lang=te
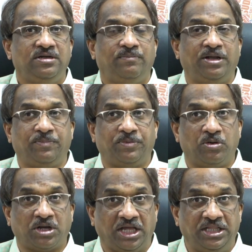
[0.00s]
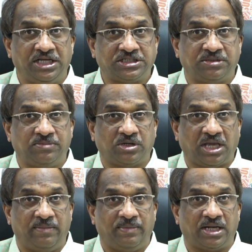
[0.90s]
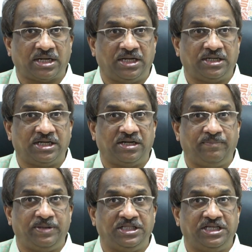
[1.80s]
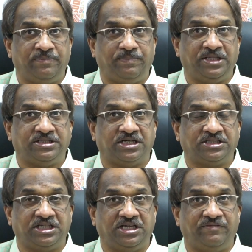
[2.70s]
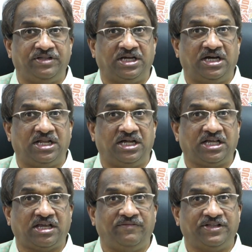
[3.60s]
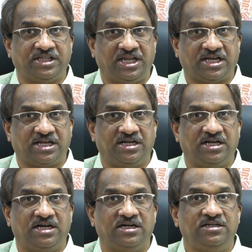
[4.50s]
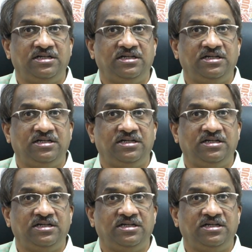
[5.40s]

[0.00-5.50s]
మరి ఇప్పుడు ఒకే దేశం ఒకే మార్కెట్ అన్న బీజేపీ జాతీయ విధానానికి వ్యతిరేకంగా